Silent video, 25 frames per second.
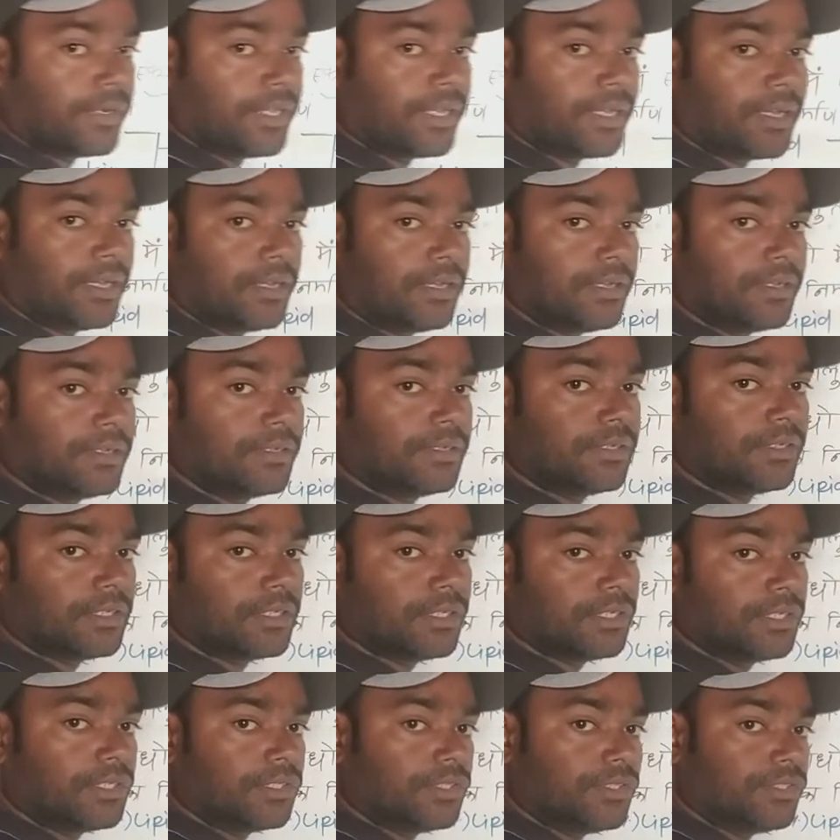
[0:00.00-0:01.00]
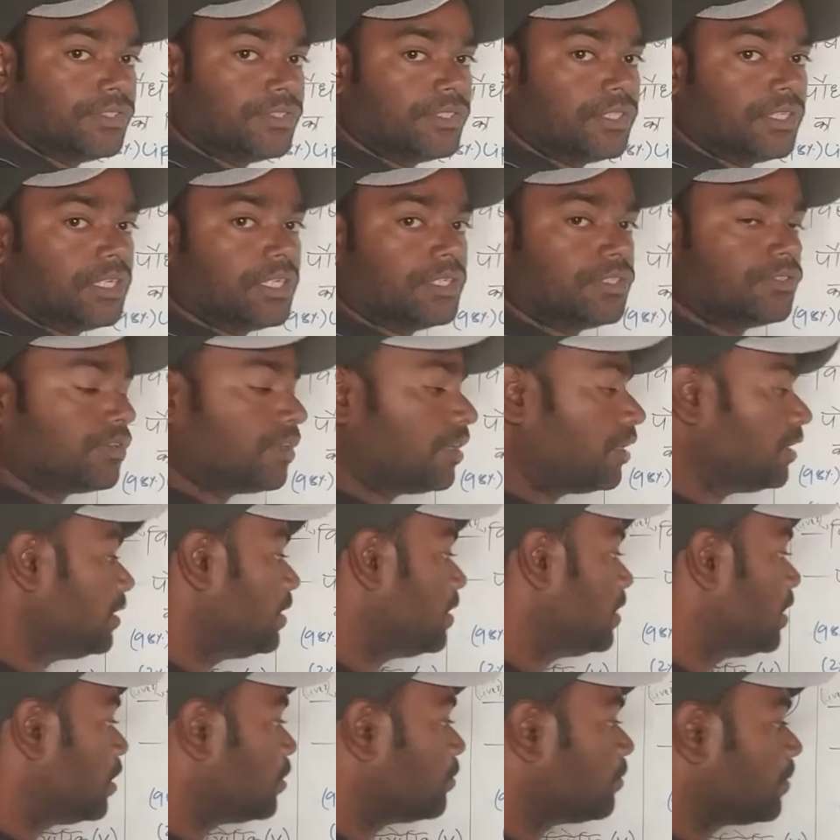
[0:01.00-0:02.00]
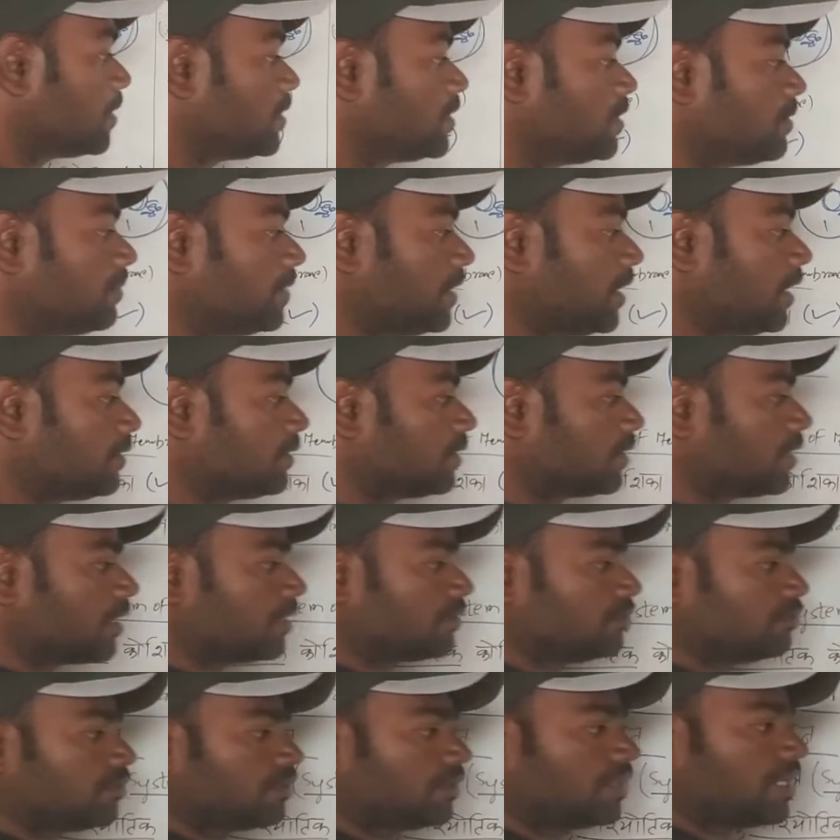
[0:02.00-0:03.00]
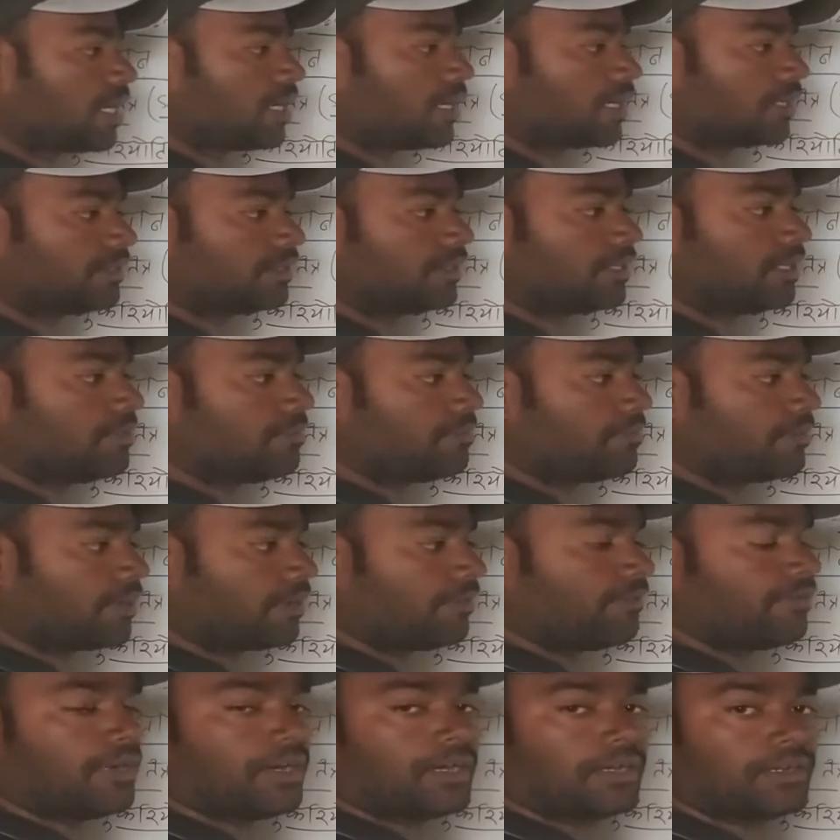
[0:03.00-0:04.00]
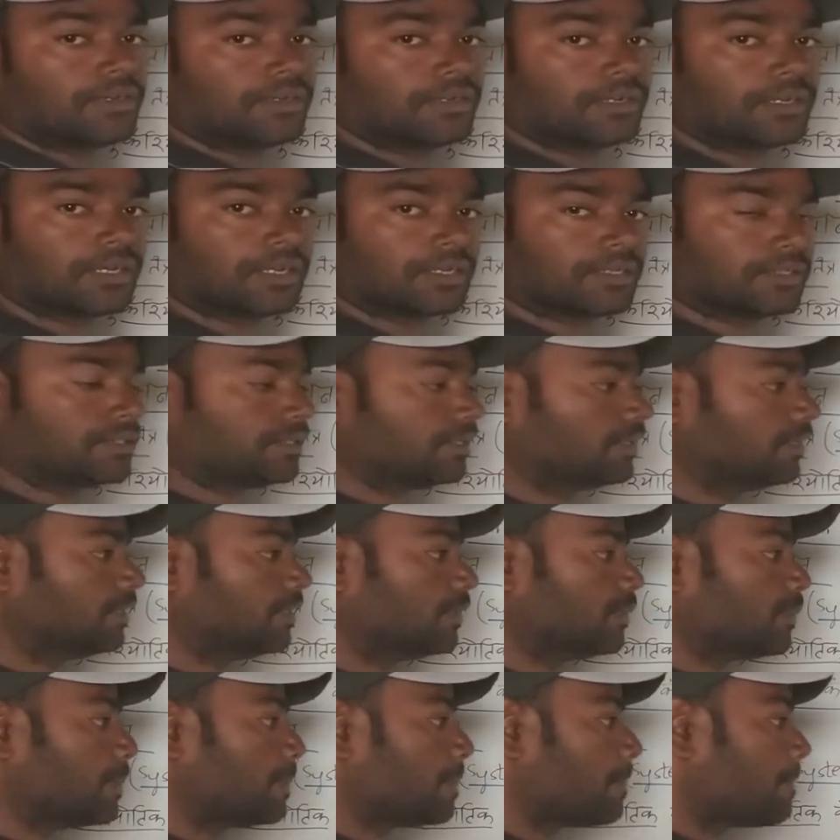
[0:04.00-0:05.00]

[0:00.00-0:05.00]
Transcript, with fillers: ठीक है इसीलिए जो है ये अनुवंशिक पदार्थ का क्या करते हैं परिवहन करते हैं